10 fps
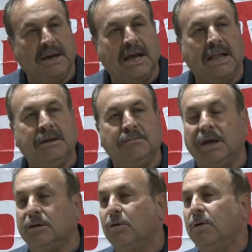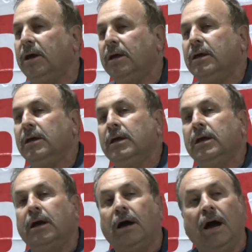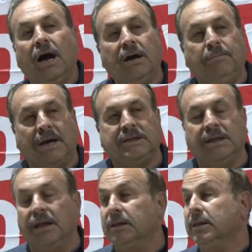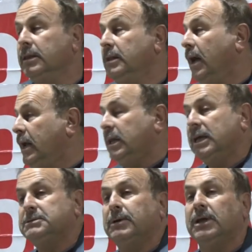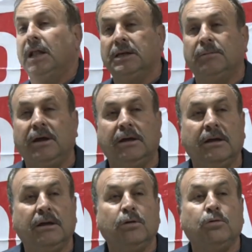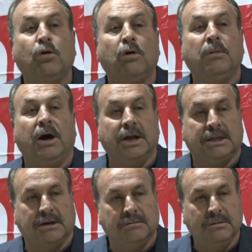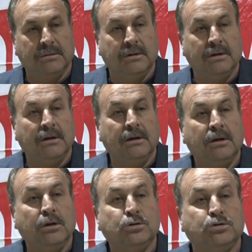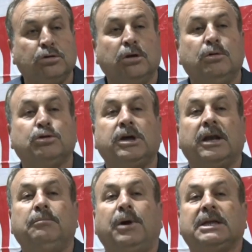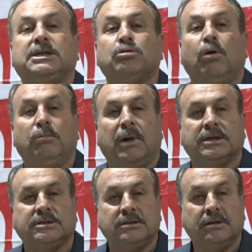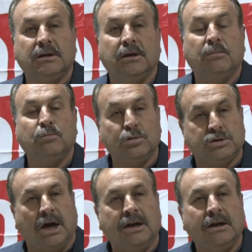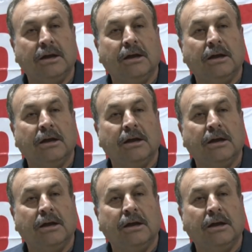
Ben geldiğimde köye hangi partiden, nereden hizmet aldığıma köyümü anlatırım. Çünkü muhtarın partisi olmaz. Muhtar